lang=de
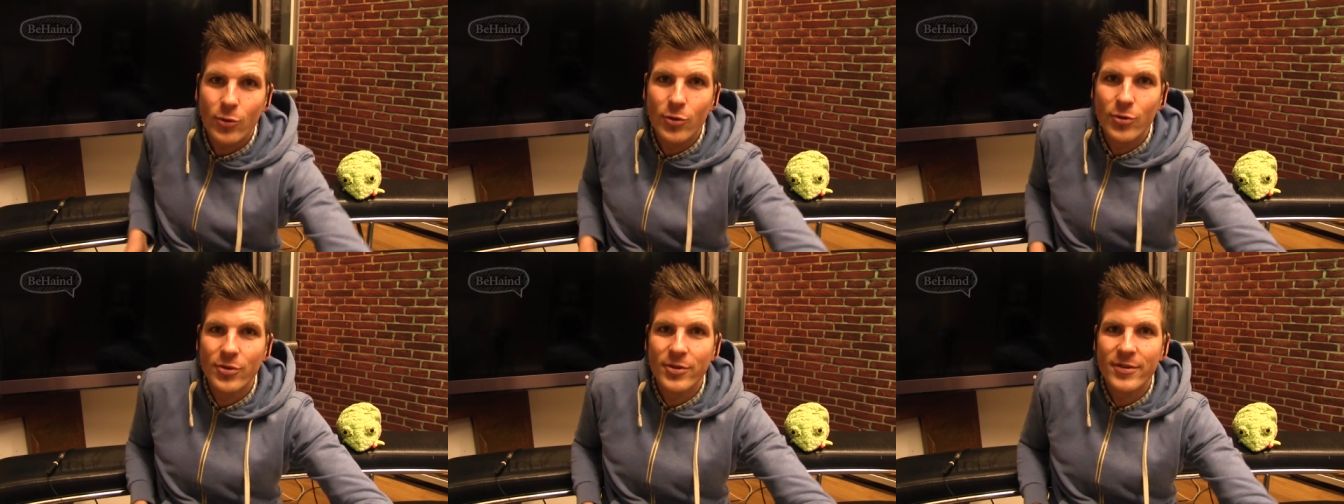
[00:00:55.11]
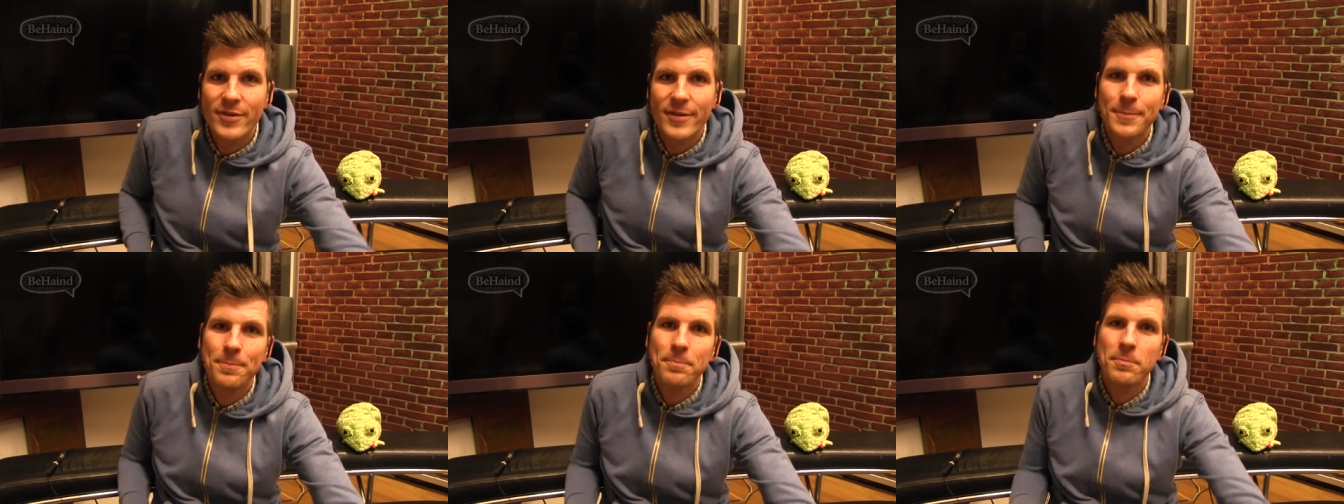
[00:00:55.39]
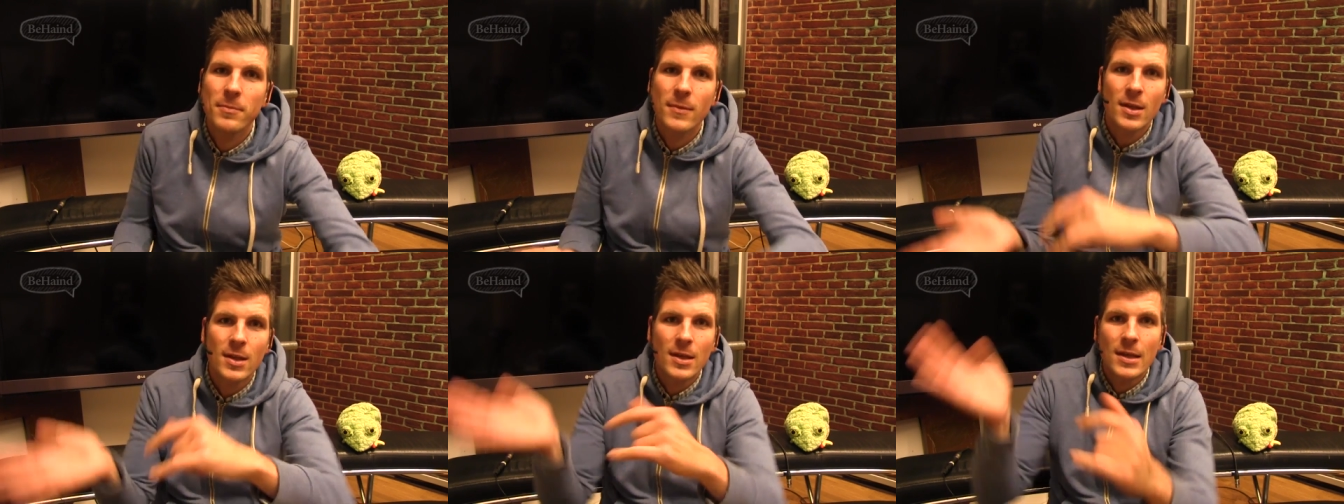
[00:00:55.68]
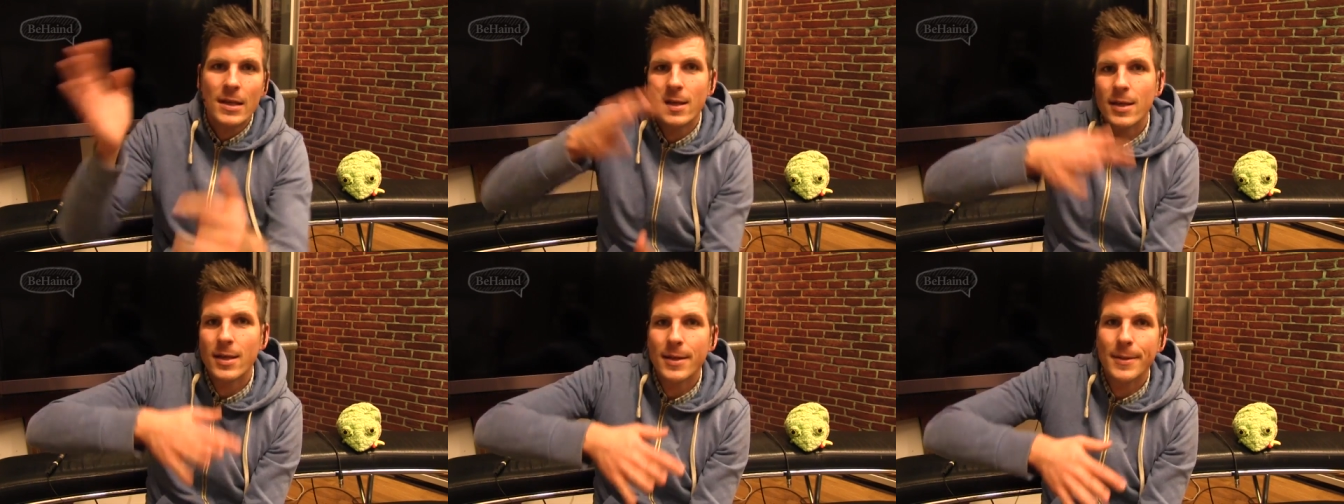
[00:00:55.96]
und
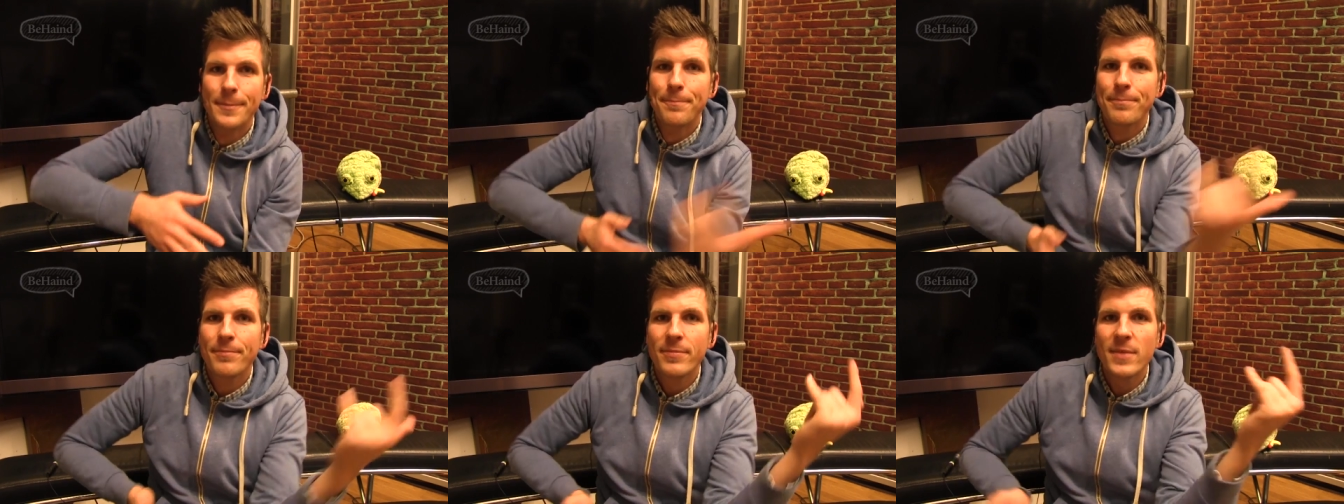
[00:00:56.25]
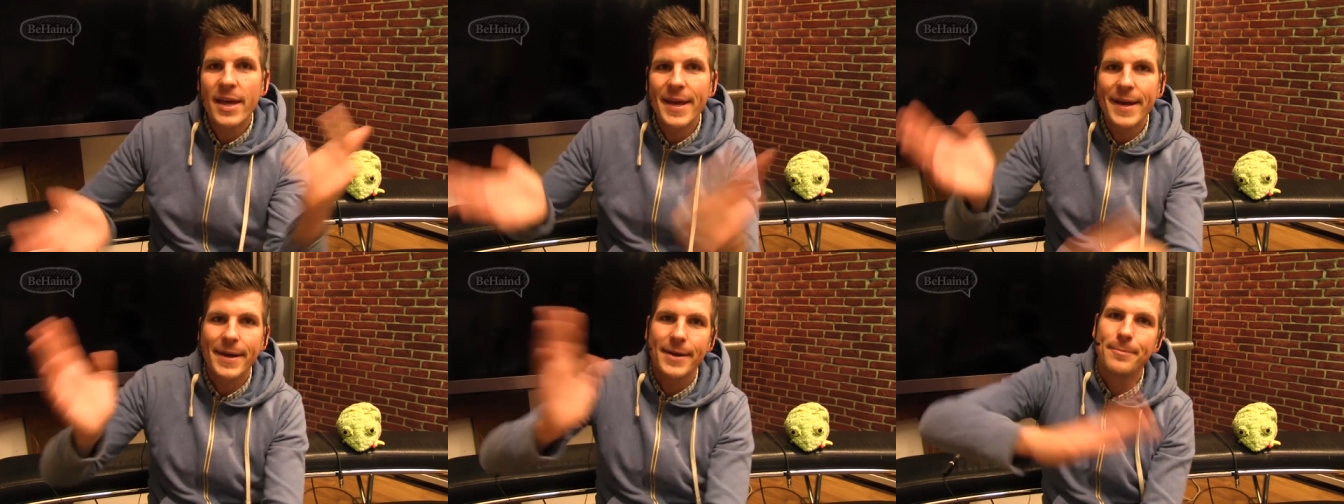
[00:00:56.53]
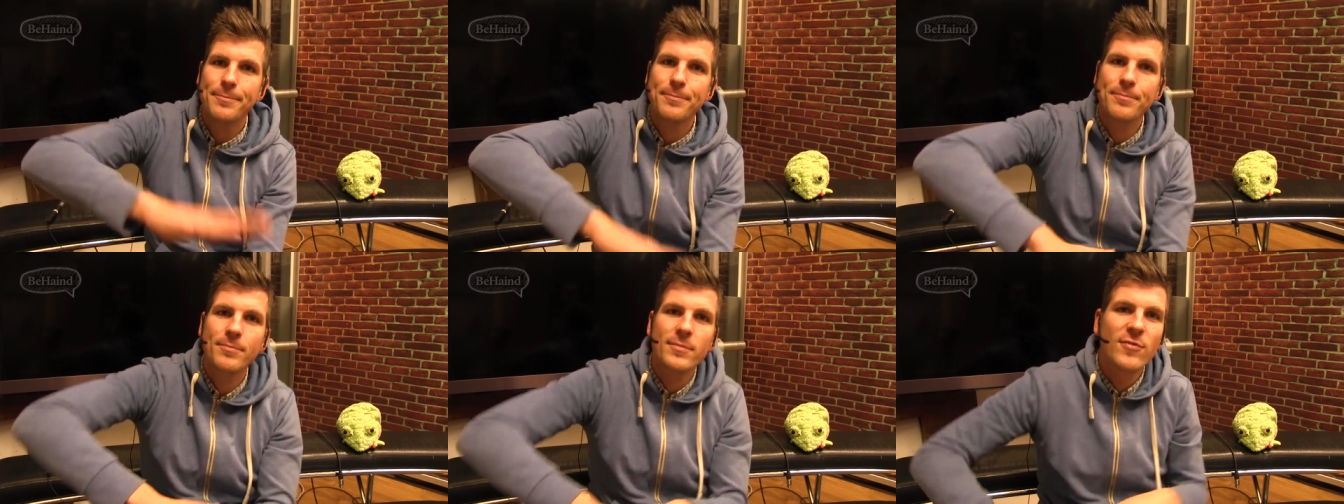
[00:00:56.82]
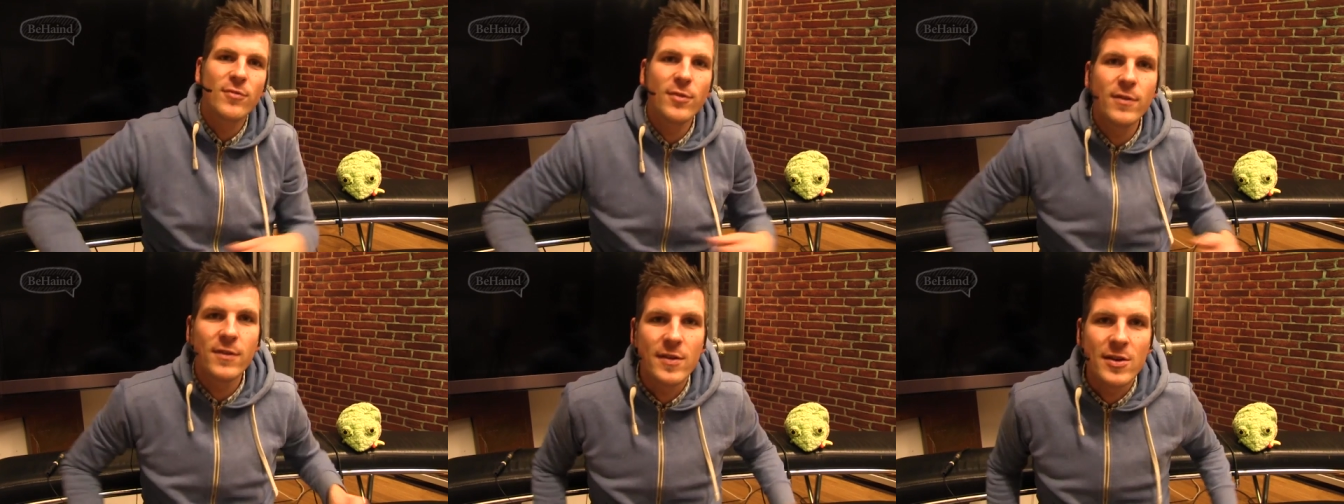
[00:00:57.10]
naja,
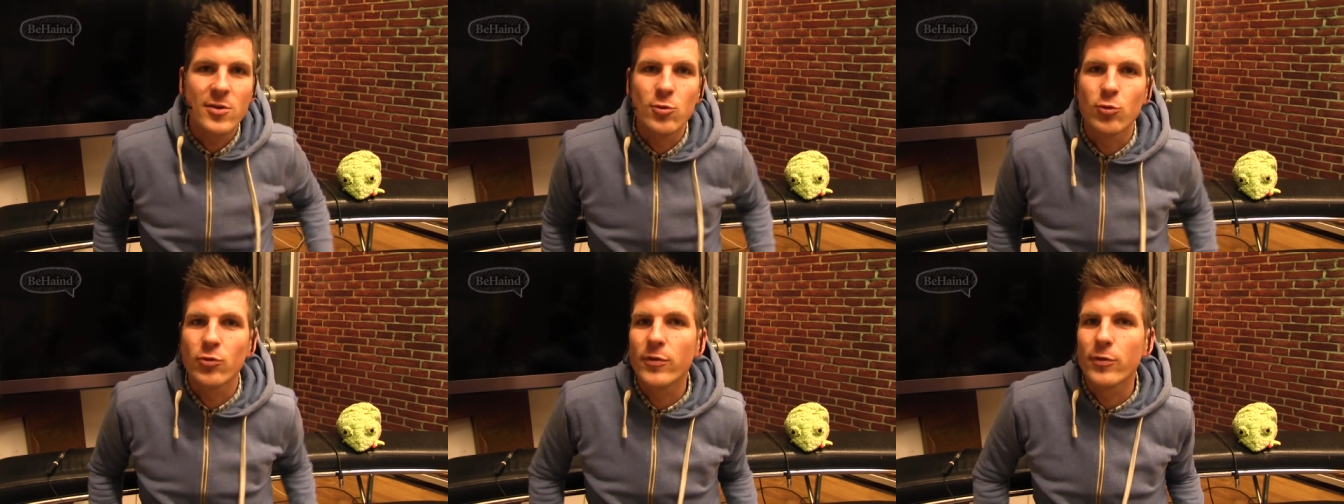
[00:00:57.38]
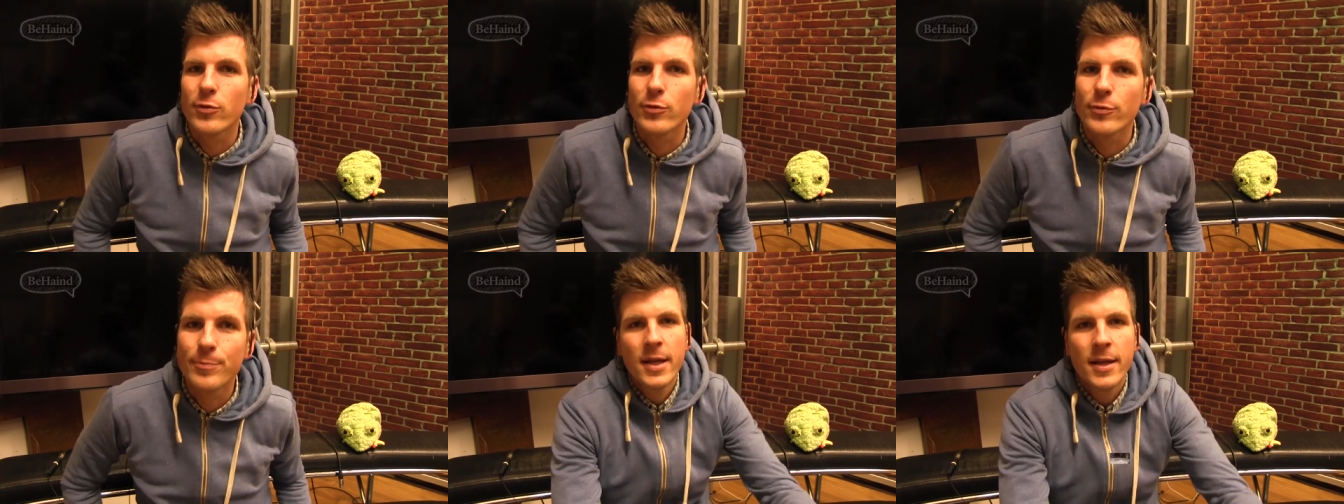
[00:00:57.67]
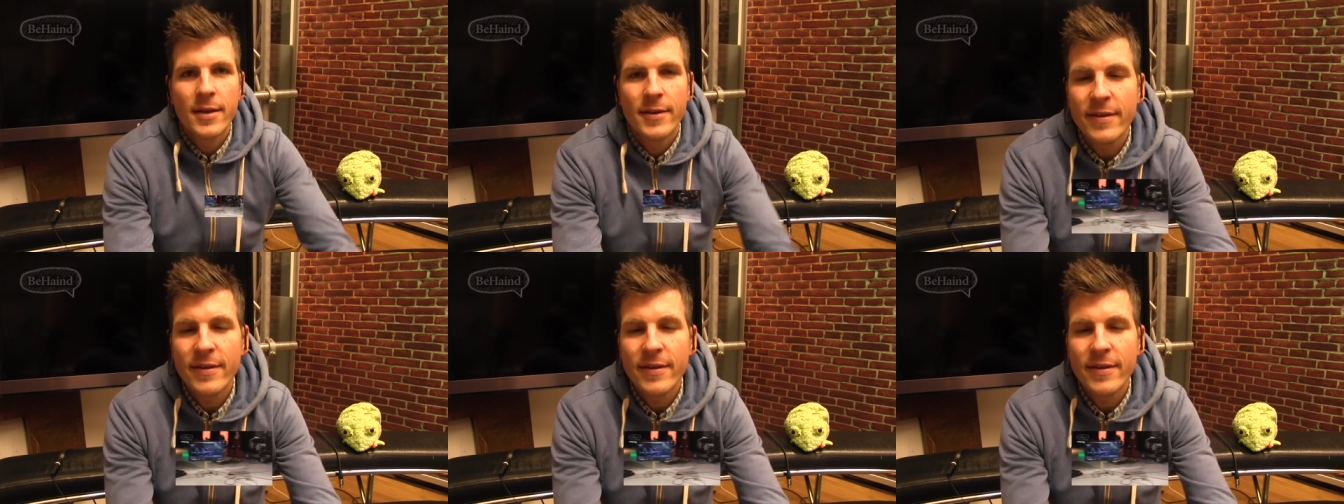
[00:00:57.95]
Physik und so.